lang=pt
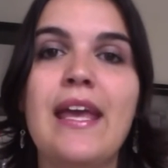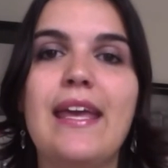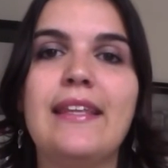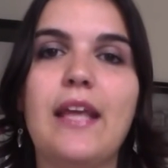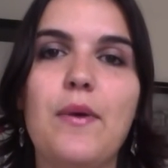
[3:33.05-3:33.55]

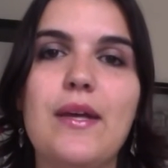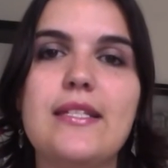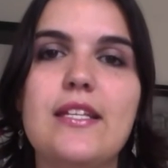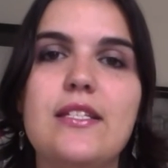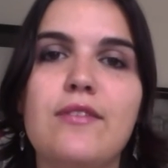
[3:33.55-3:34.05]
Então, é
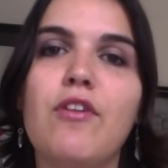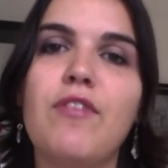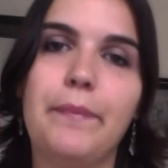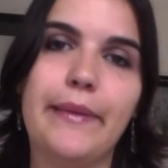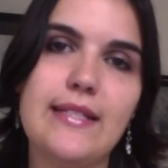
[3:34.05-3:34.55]
se
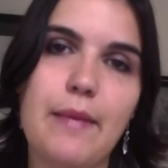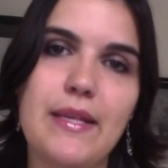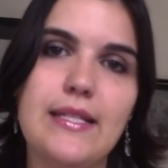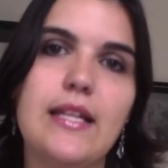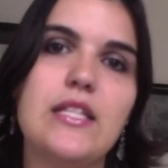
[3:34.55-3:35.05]
desenvolver para
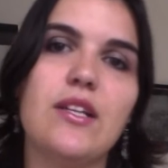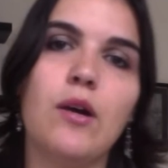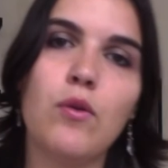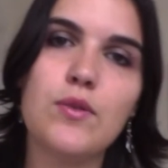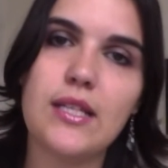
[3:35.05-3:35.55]
saber se eles
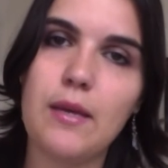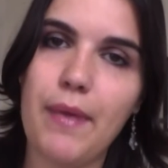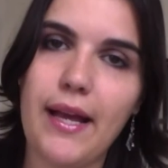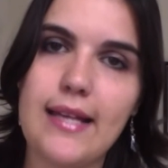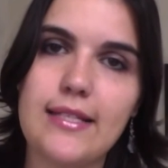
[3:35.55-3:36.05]
vão conseguir
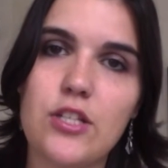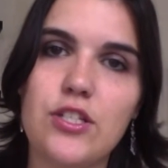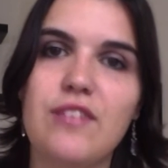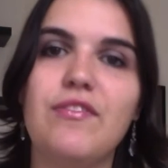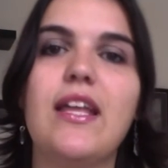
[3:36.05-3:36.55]
pagar essa
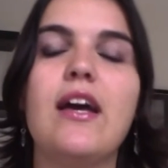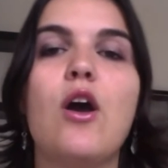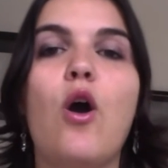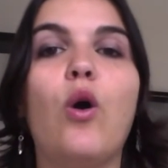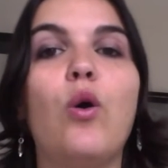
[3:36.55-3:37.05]
dívida
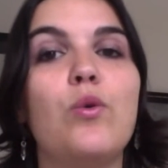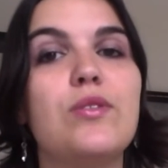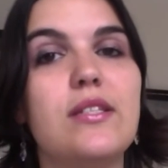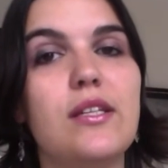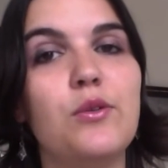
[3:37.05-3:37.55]
ou
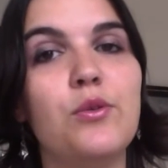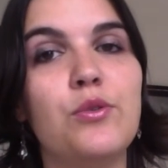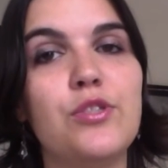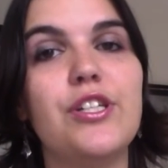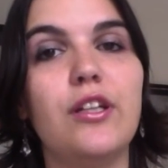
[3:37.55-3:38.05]
se
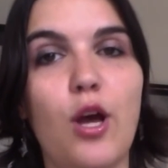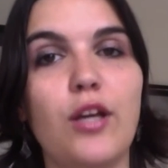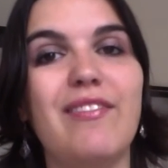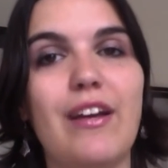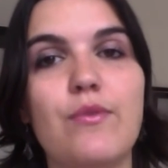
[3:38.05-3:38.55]
o
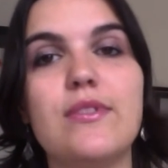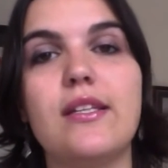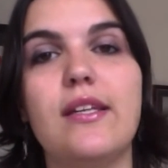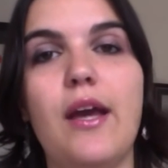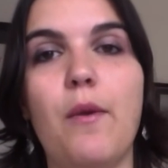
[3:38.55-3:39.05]
Shylock vai
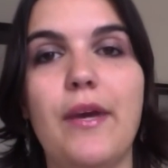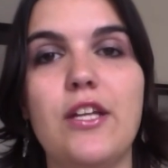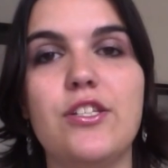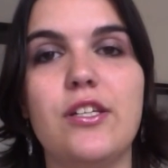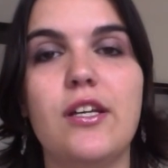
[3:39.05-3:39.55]
conseguir
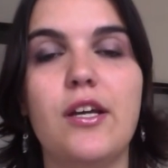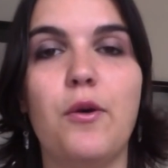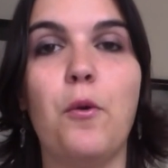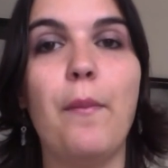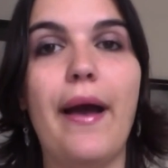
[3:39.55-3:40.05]
realmente
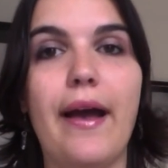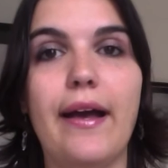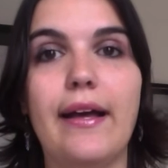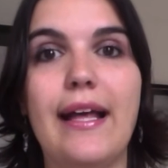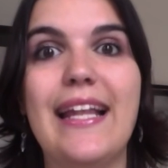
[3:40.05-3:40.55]

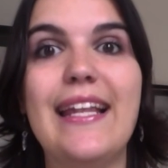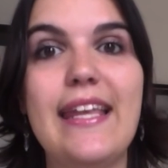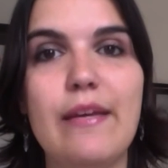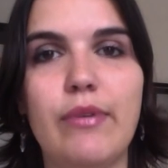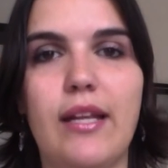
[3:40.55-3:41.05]
uma
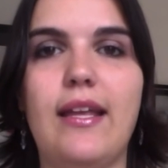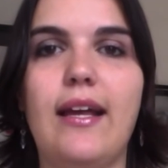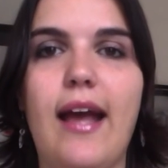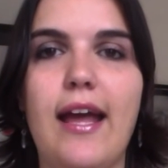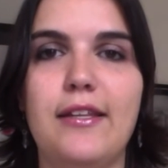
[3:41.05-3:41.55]
libra da
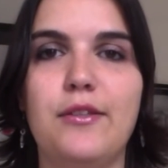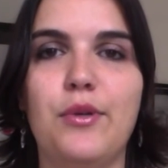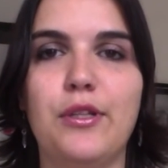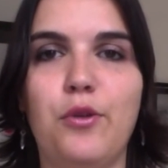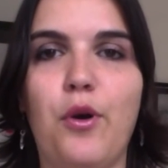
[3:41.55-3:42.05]
carne do
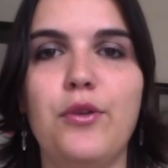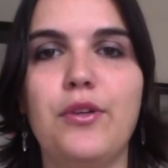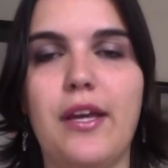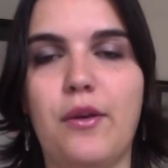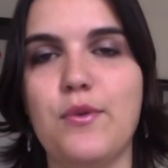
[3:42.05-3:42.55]

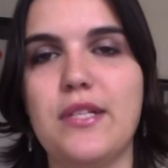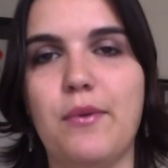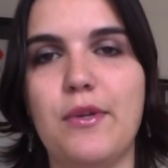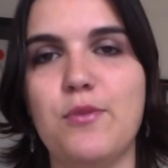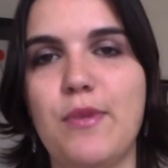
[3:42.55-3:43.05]
Antônio, que
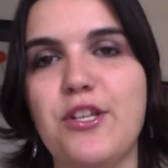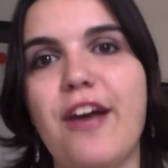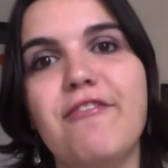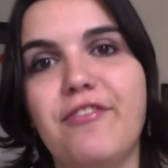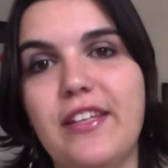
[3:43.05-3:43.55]
consequentemente é
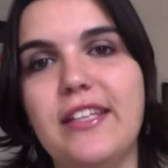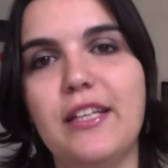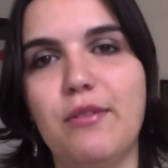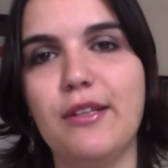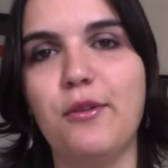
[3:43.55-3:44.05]
a vida
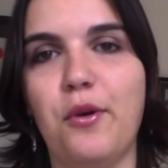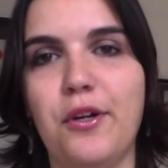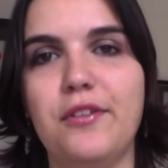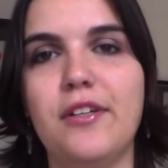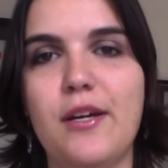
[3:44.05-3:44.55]
do
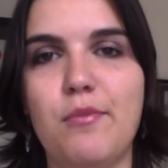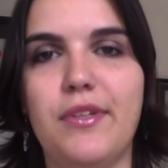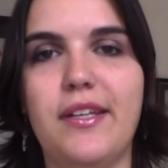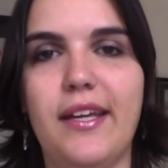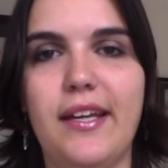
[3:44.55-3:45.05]
Antônio,
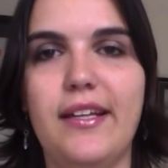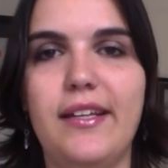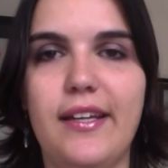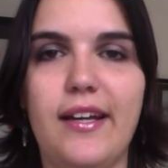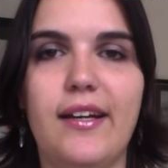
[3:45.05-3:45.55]
porque
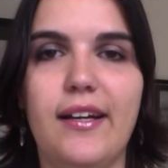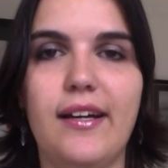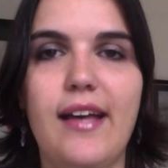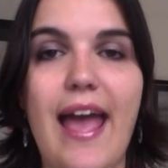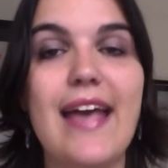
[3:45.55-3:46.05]
ele
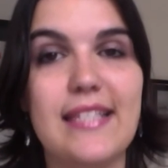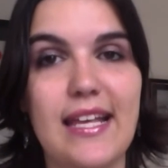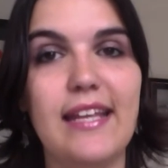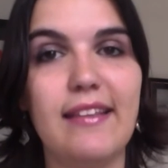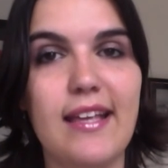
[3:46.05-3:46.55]
ia. Essa
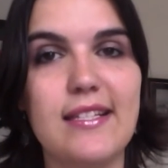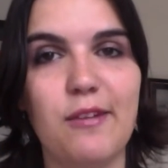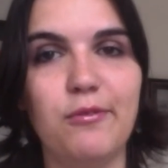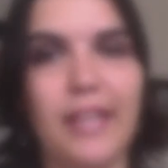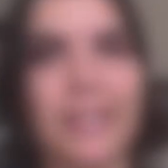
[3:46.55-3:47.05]
era a
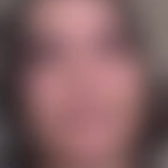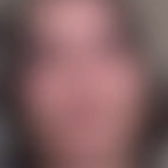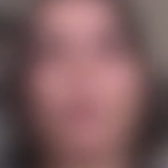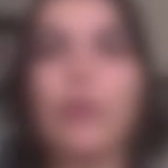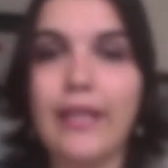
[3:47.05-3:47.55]
intenção dele.
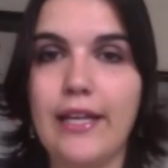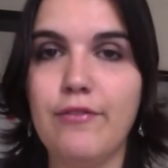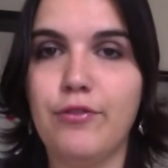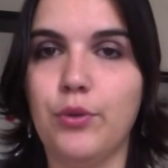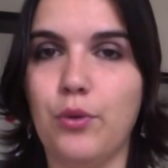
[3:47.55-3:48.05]
O
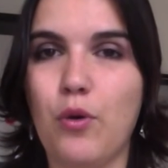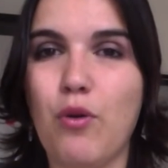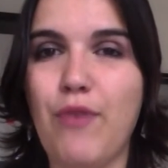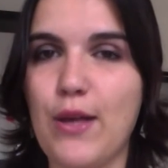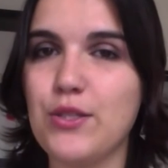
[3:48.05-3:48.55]
livro, eu
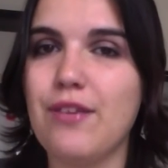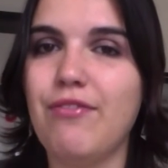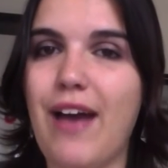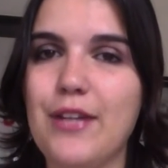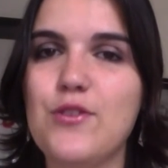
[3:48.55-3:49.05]
confesso que
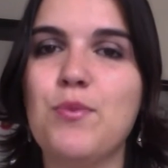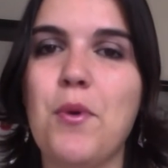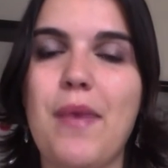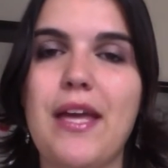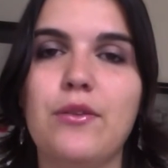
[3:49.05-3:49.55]
vários
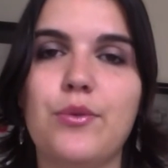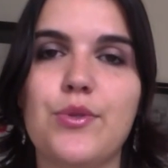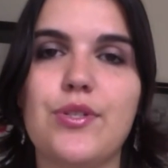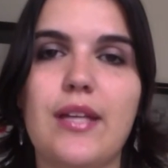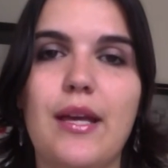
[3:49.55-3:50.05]

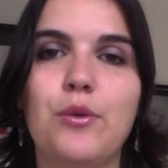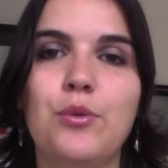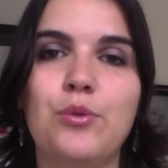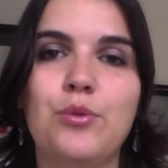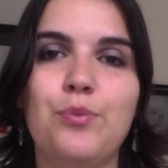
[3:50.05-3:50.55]
momentos
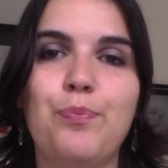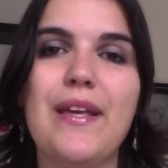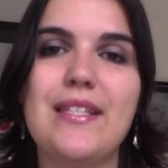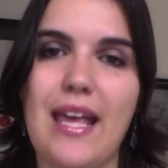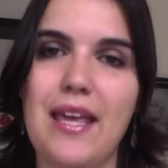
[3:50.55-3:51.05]
eu
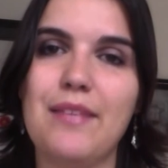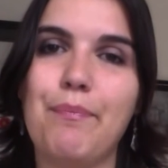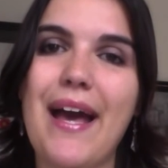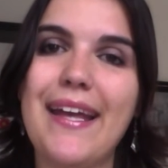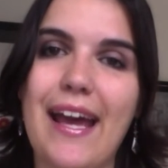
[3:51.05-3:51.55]
pensei em
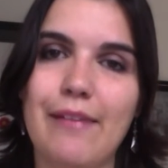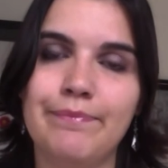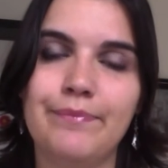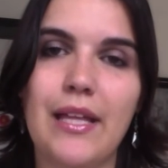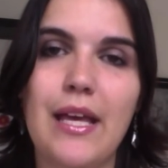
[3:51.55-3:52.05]
parar
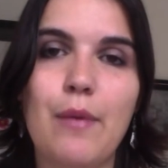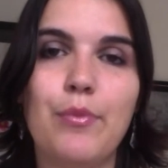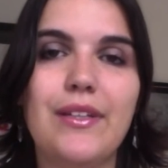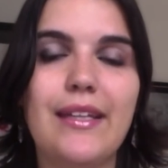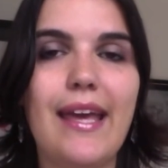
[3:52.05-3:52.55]

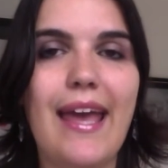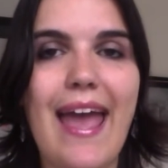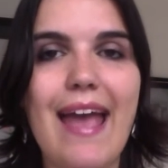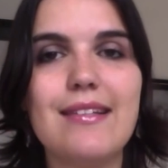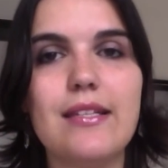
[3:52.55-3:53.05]
porque
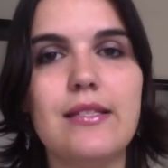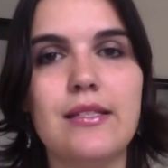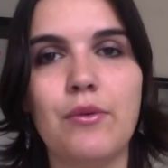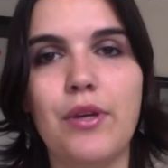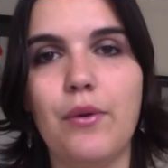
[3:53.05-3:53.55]
essa
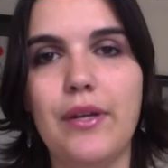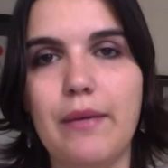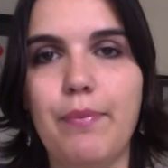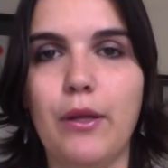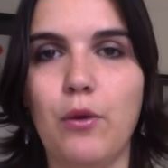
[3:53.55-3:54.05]
edição que eu
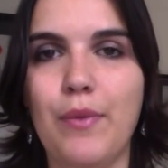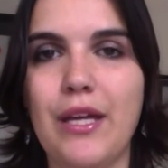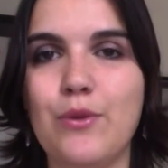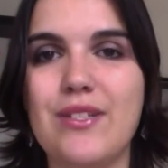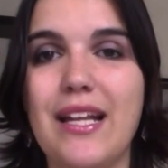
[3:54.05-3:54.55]
li, pelo
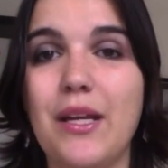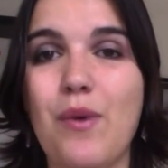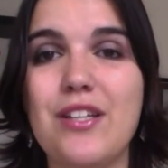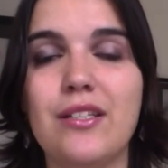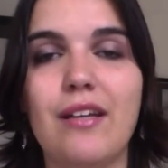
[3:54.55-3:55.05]
menos, a
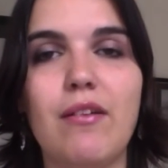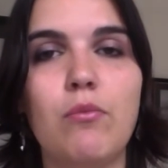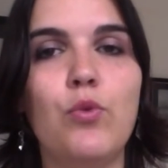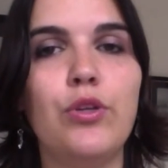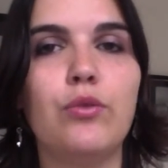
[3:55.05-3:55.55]
linguagem estava
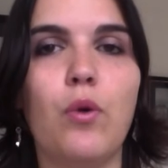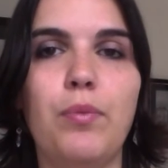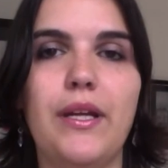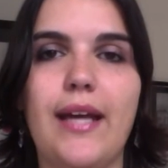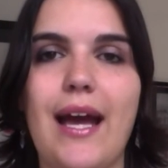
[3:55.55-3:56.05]
muito
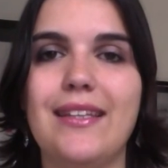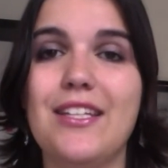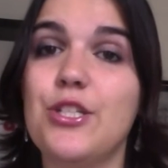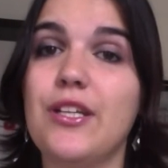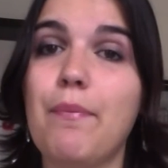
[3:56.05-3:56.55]
complicada,
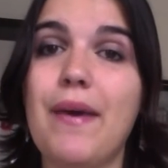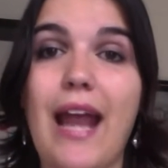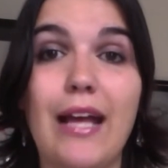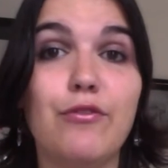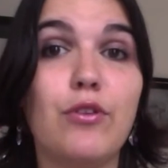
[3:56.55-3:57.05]
tinha
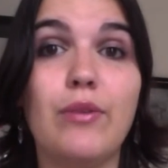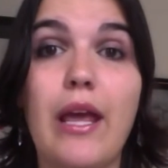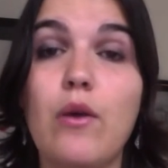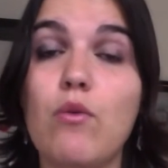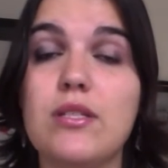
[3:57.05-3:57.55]
parágrafo que eu
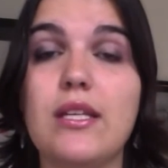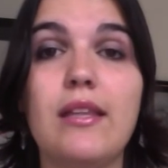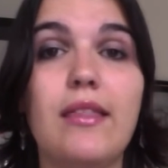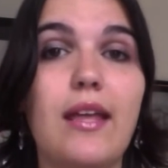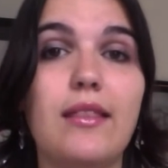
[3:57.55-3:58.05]
nem
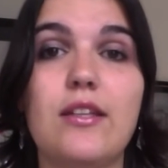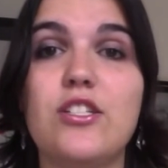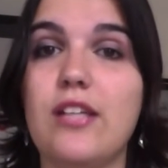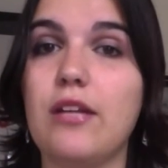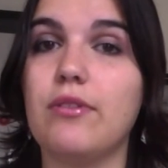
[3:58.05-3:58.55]
conseguia entender
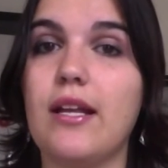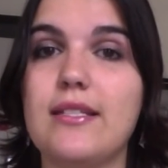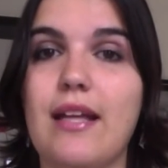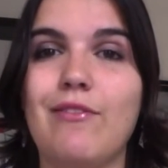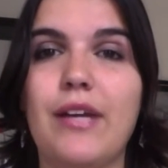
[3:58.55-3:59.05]
direito o que
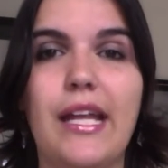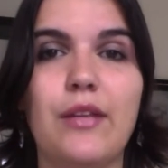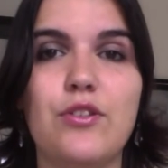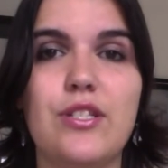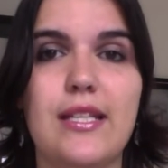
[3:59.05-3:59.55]
eles estavam
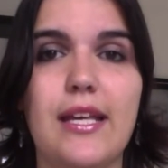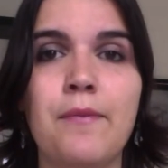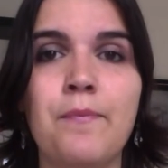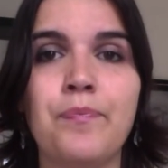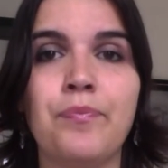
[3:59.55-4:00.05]
querendo dizer.